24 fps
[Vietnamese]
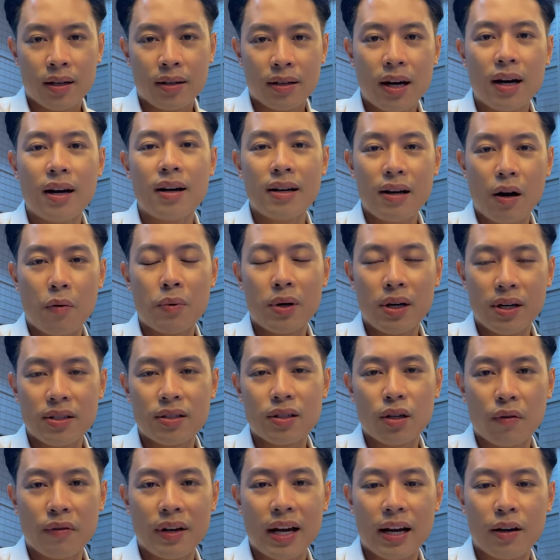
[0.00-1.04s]
Đỡ nóng
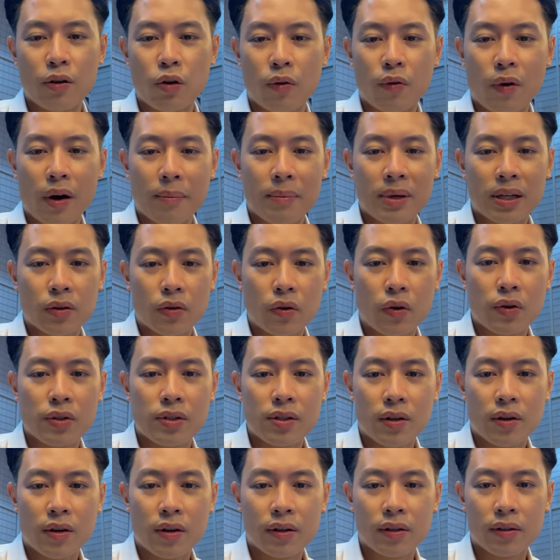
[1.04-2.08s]
hơn so với Hà Nội và Hòa Bình thôi
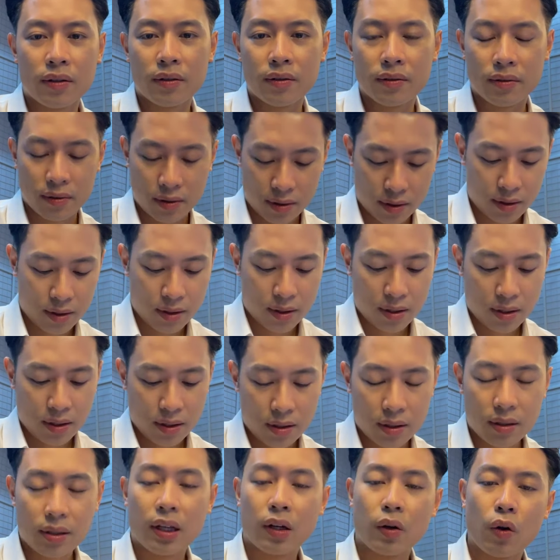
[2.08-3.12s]
chứ còn
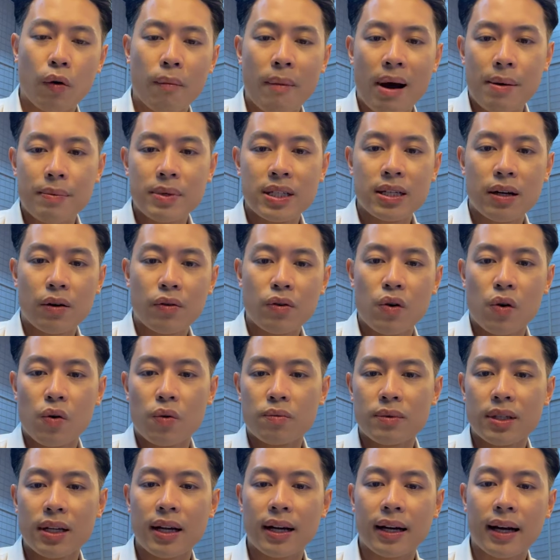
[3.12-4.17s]
nhiệt độ 36 độ
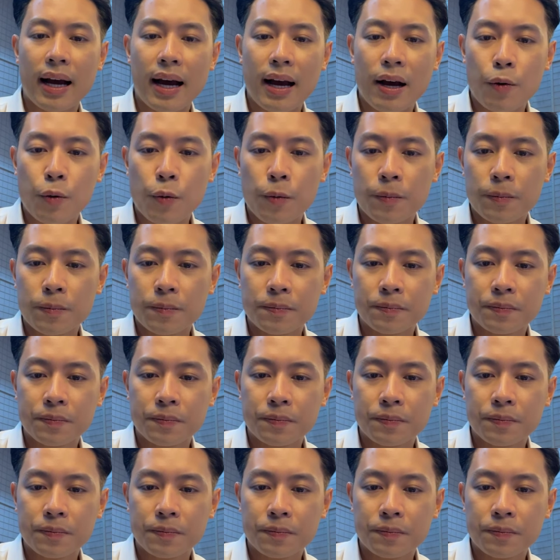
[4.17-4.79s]
cũng rất là cao.